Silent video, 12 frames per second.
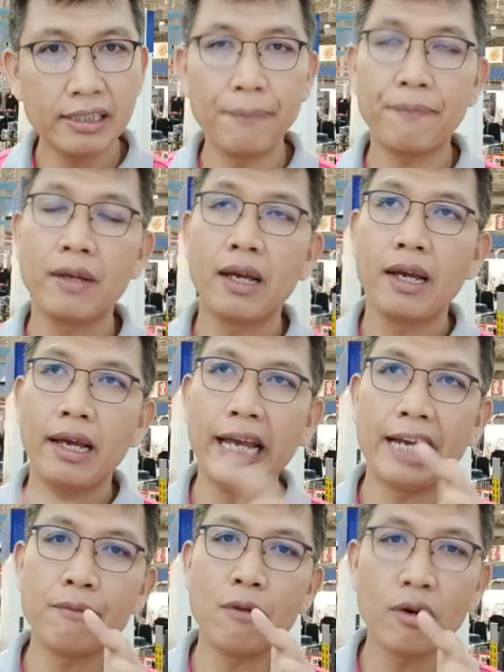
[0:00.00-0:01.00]

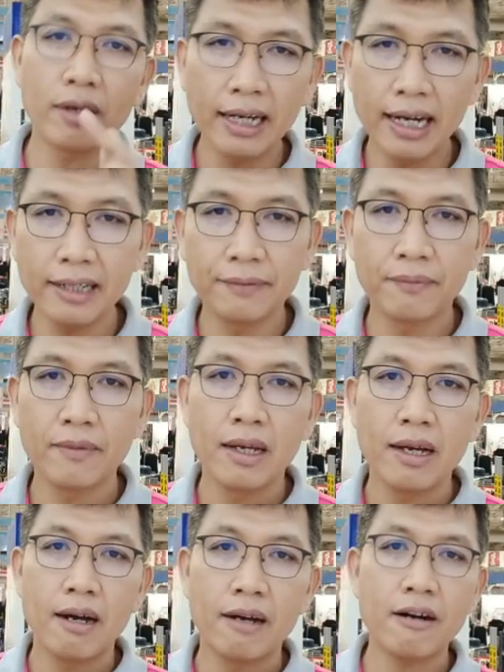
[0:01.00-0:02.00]
11 โมงครึ่ง
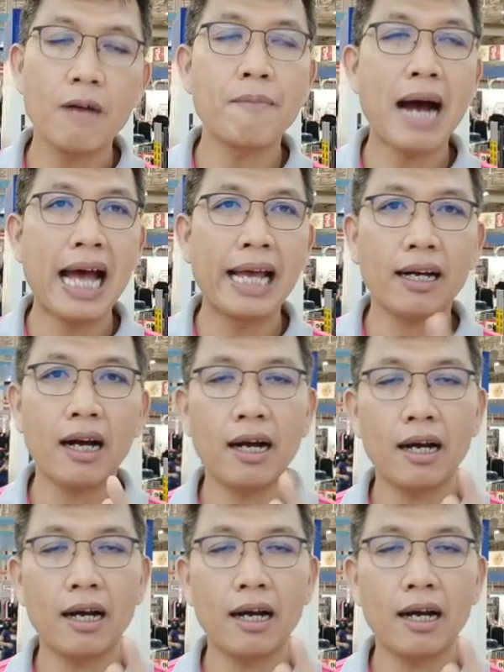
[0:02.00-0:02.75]
รอบบ่ายก็